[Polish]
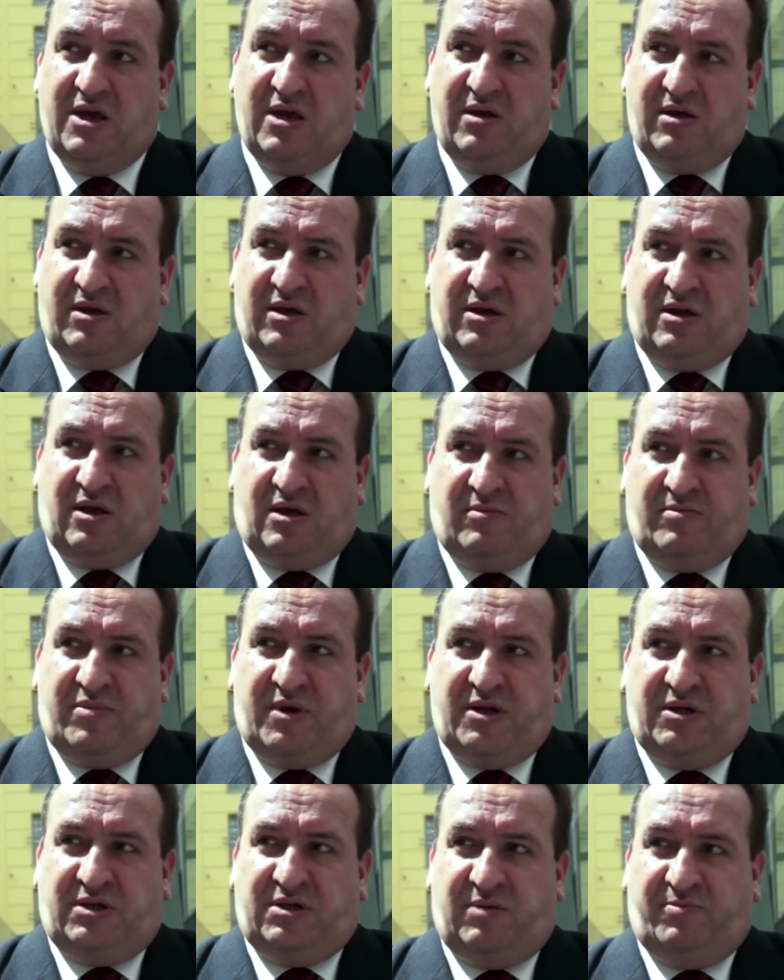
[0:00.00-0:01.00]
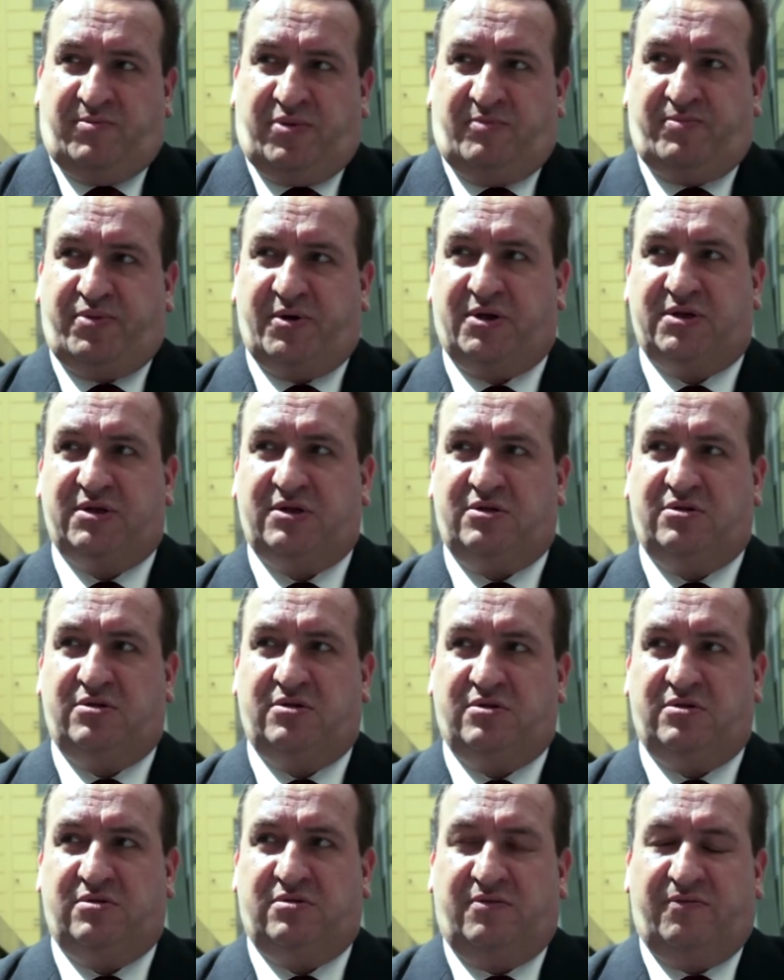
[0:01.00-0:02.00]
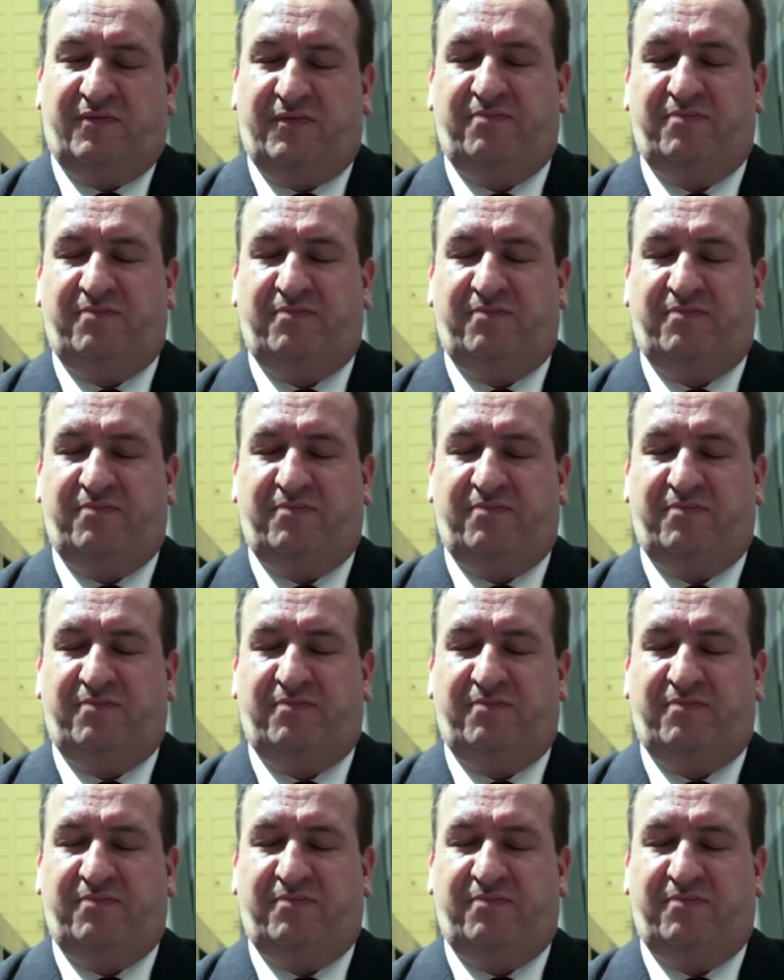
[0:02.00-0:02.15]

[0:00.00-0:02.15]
I to będzie po prostu